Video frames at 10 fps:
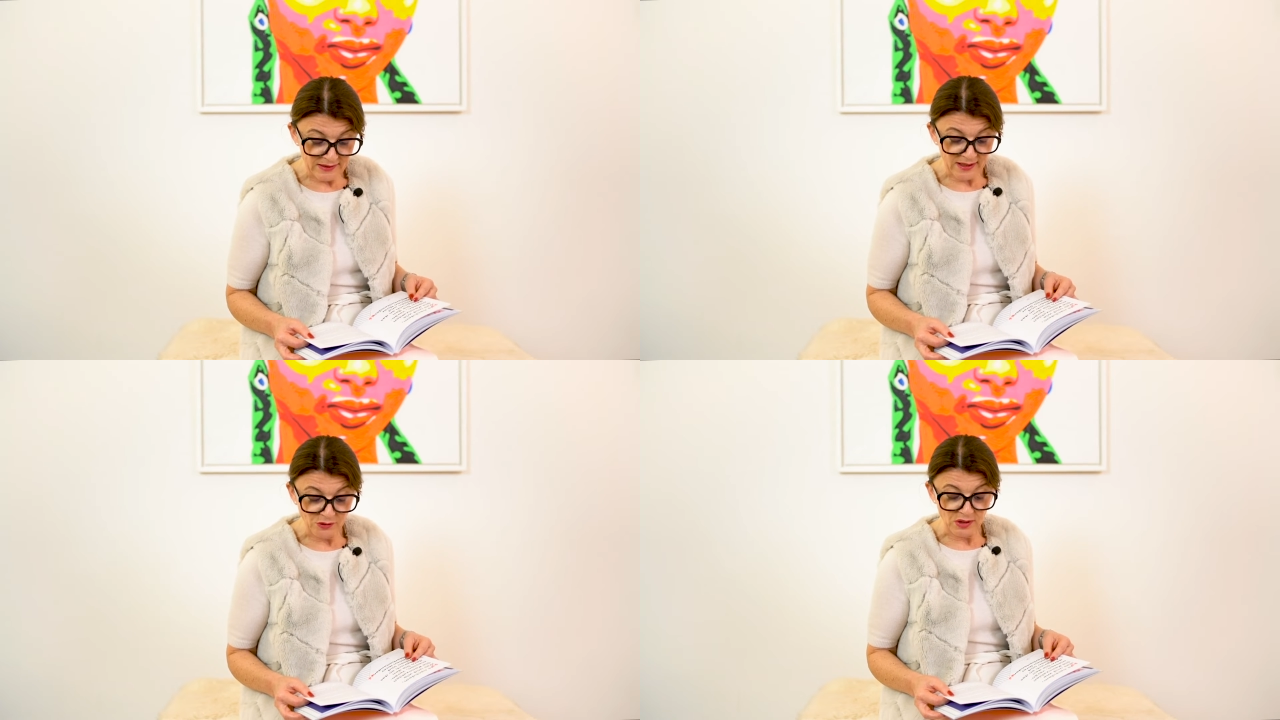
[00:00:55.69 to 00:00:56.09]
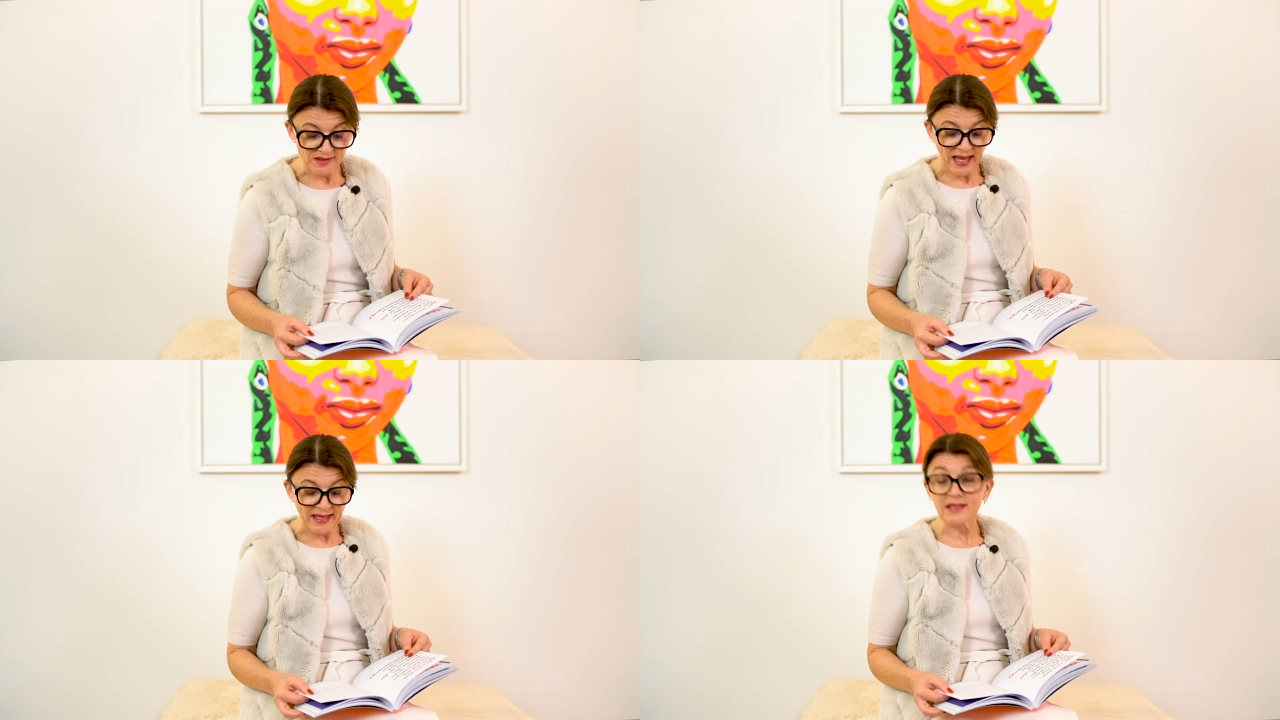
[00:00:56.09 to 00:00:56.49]
der nur
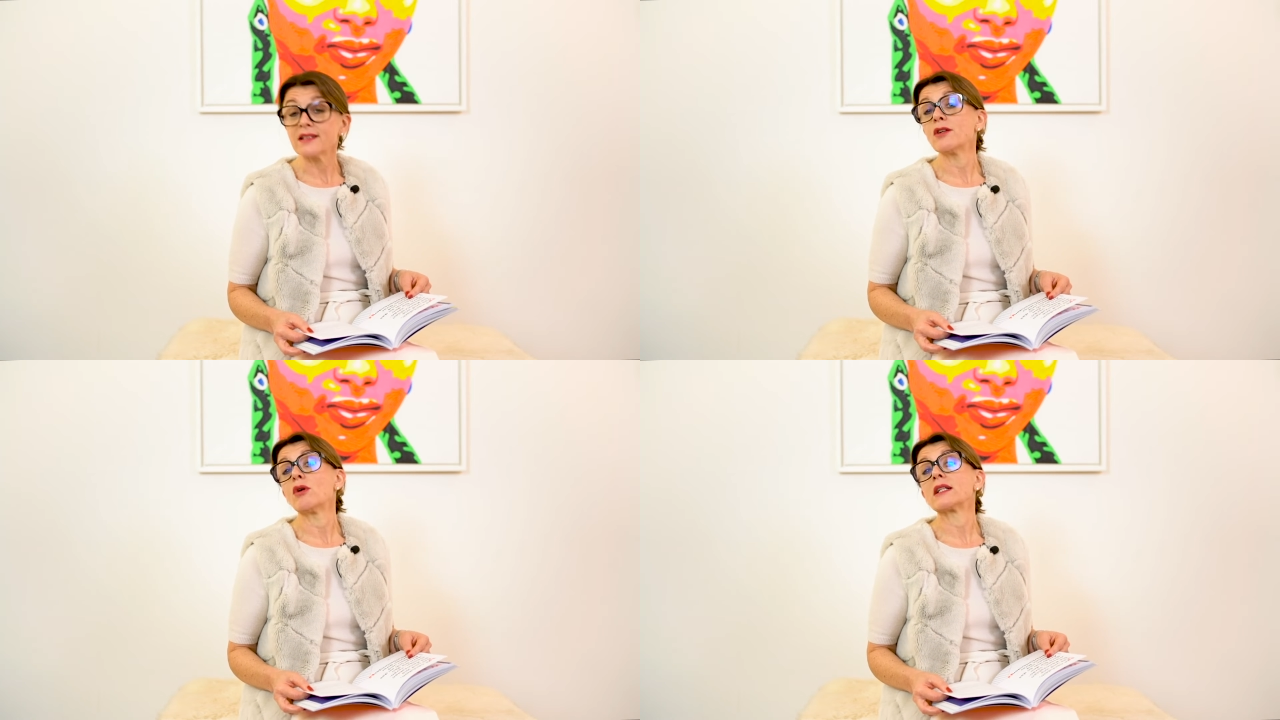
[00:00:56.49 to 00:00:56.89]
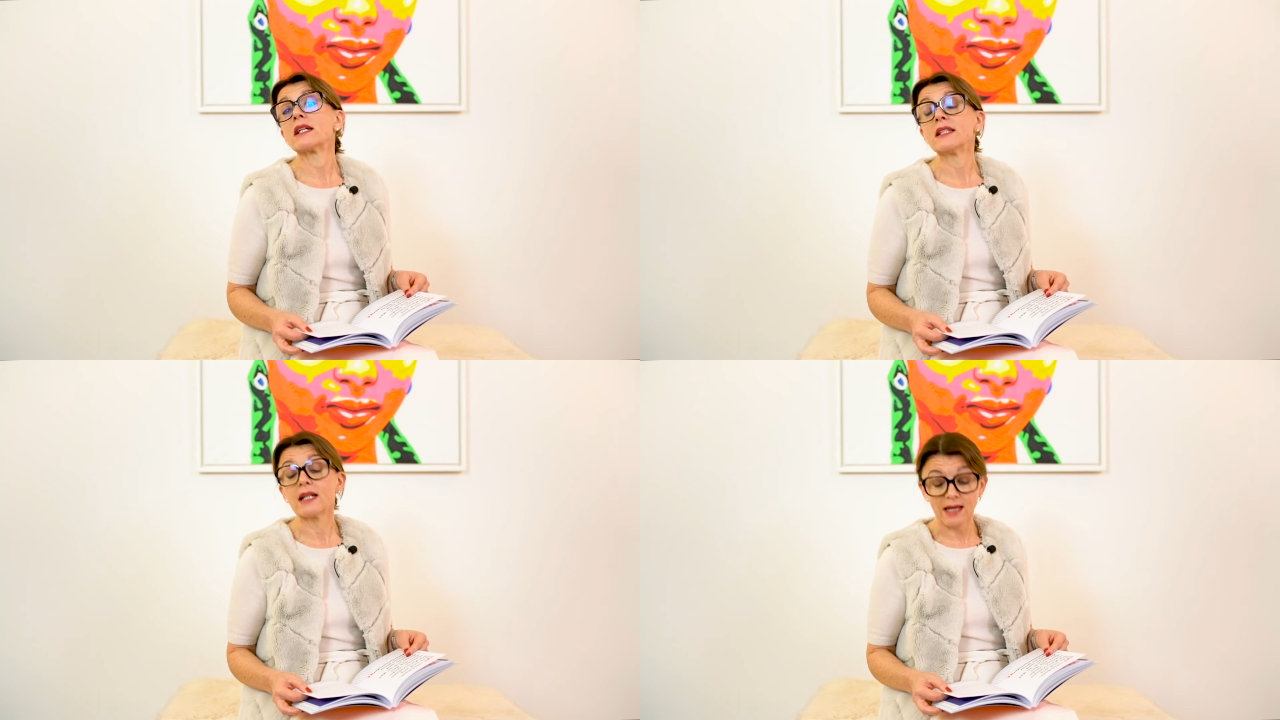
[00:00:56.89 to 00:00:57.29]
das eigene
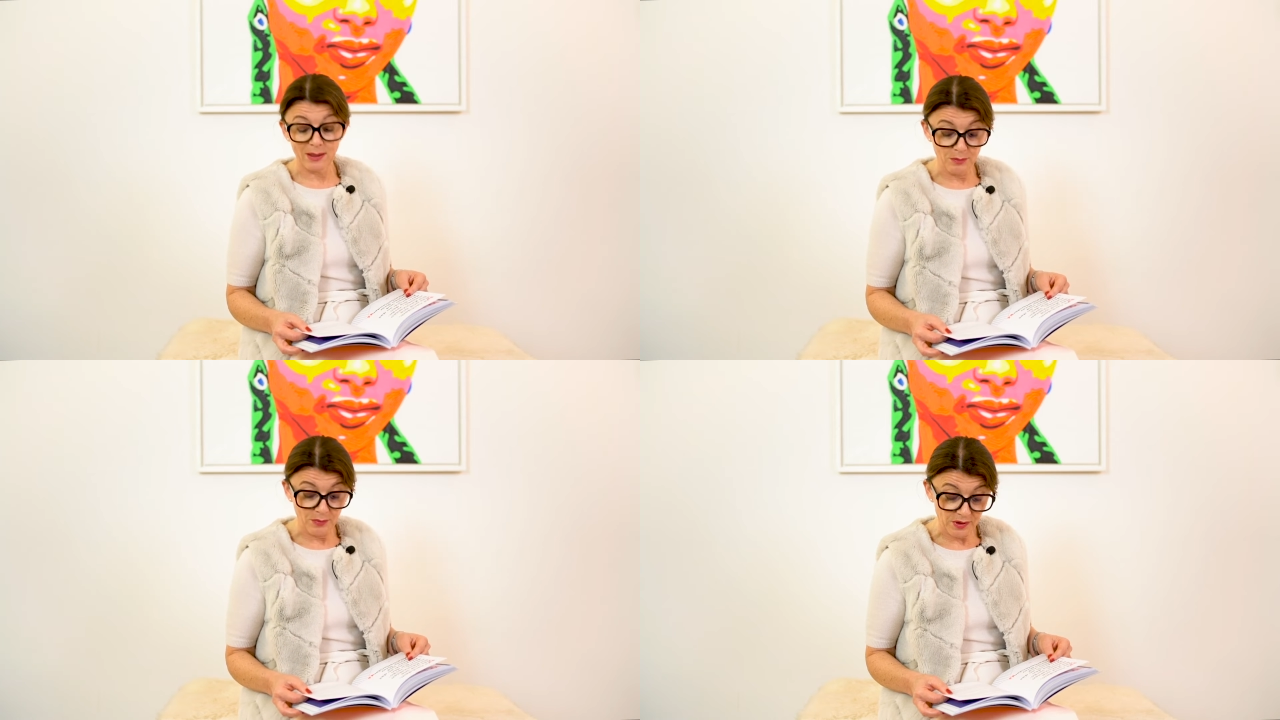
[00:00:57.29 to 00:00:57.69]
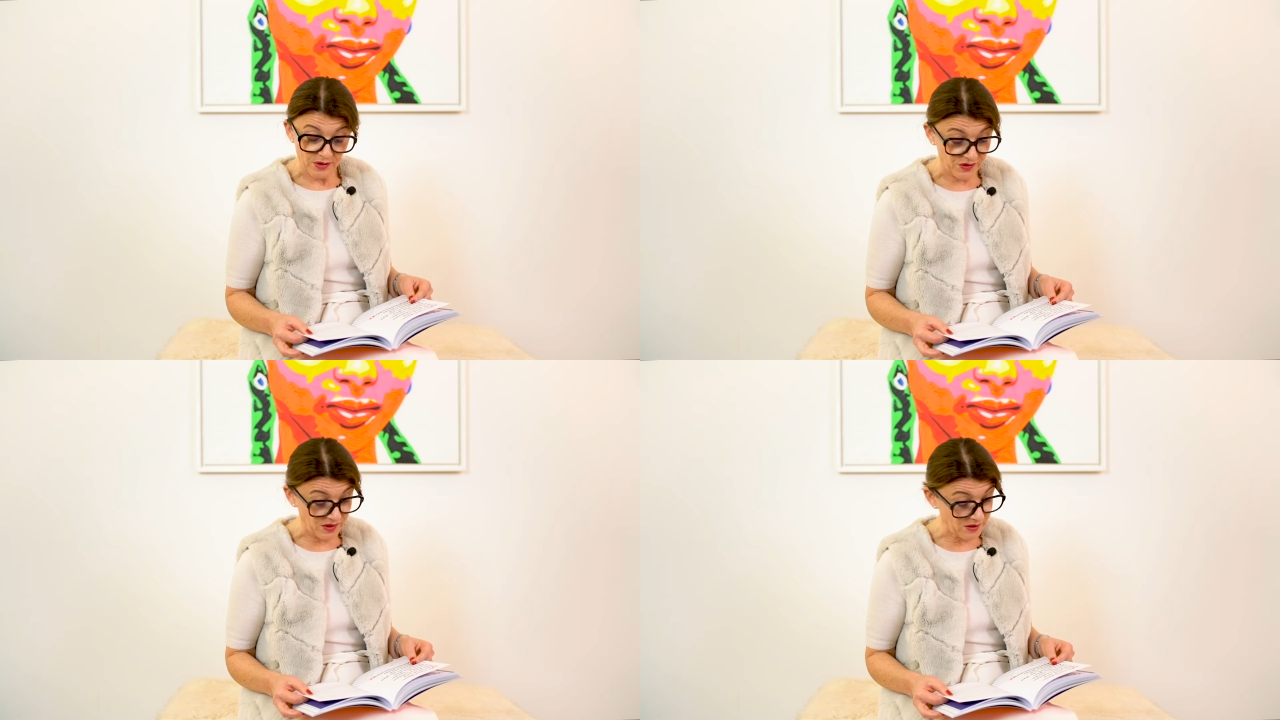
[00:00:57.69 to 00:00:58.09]
Organigramm
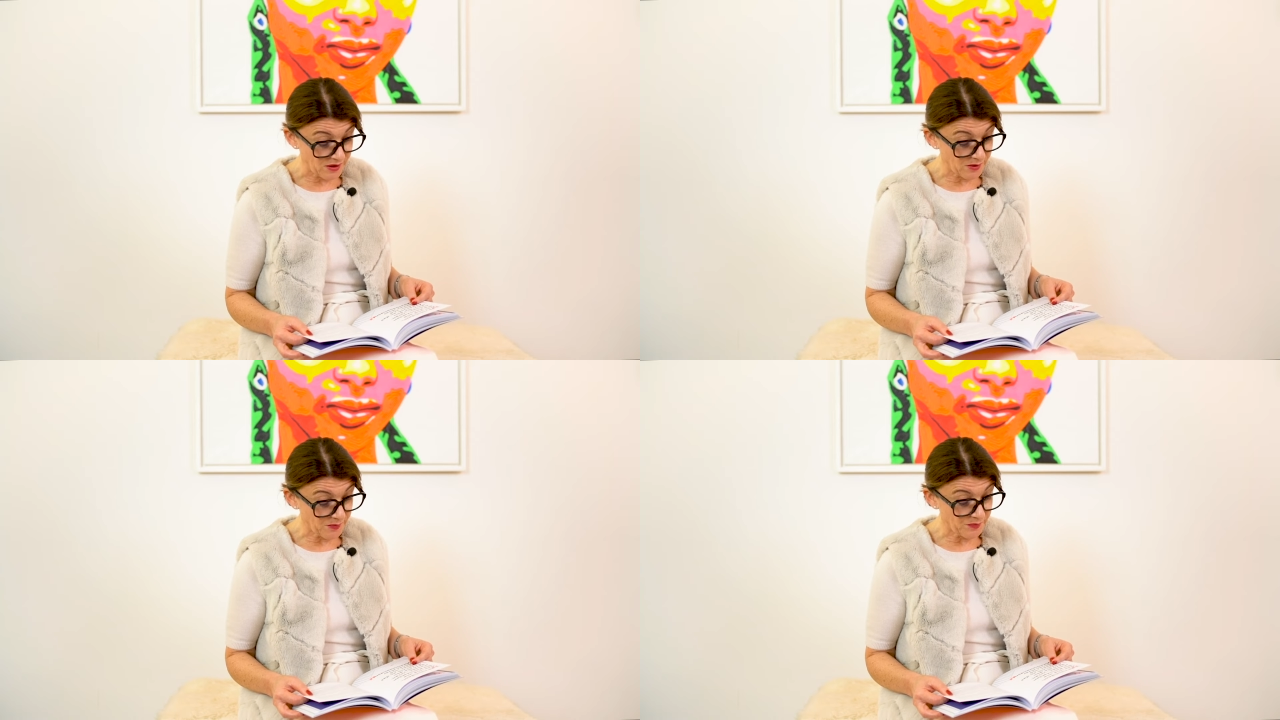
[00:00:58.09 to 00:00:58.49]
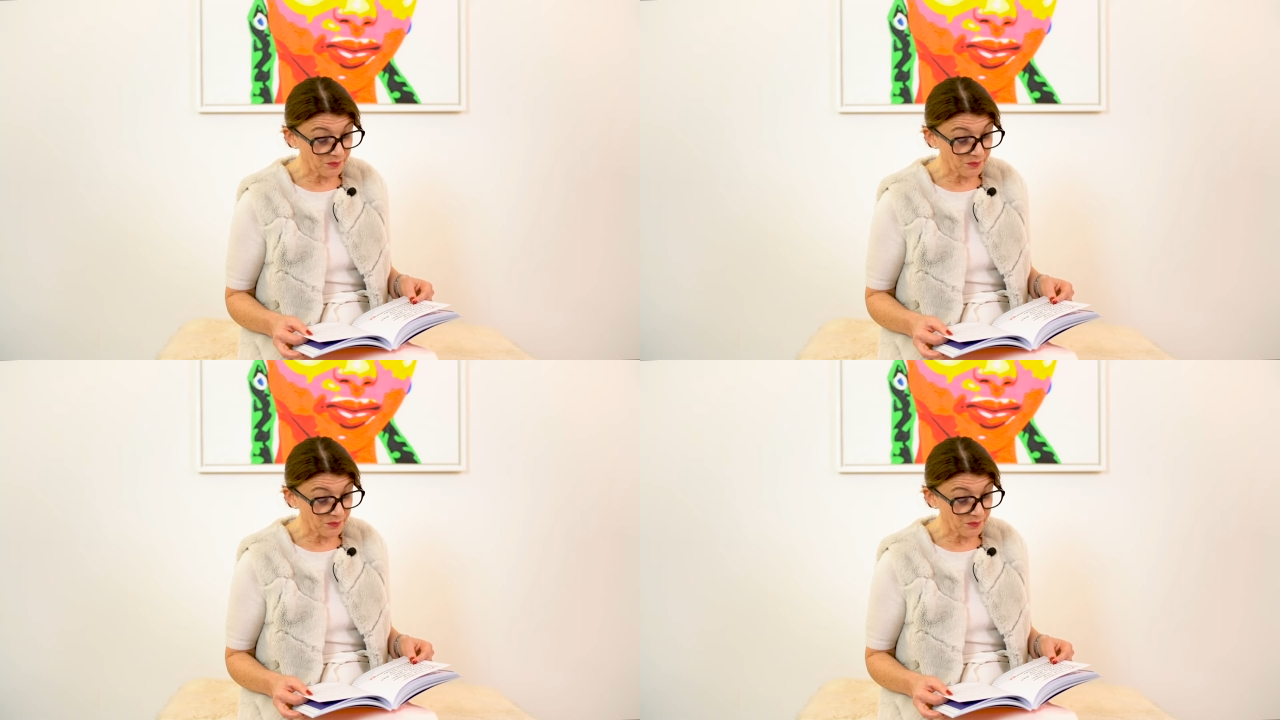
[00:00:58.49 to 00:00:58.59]
sieht.